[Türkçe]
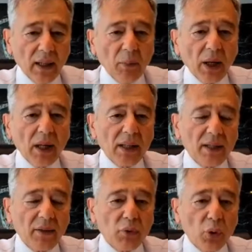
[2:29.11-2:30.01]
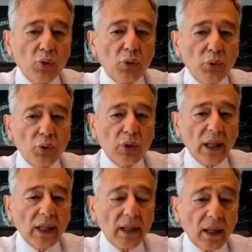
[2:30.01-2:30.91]
maalesef yoksul
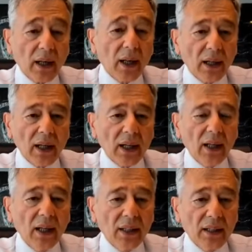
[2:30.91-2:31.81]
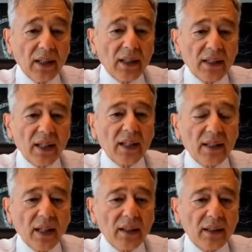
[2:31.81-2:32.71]
ülkeler hala
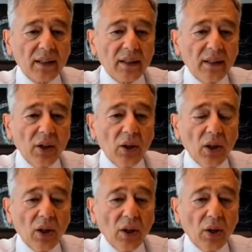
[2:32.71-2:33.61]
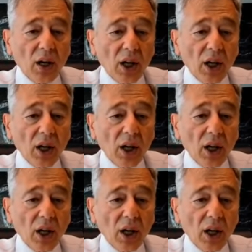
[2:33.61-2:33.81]
7-8 aydır e,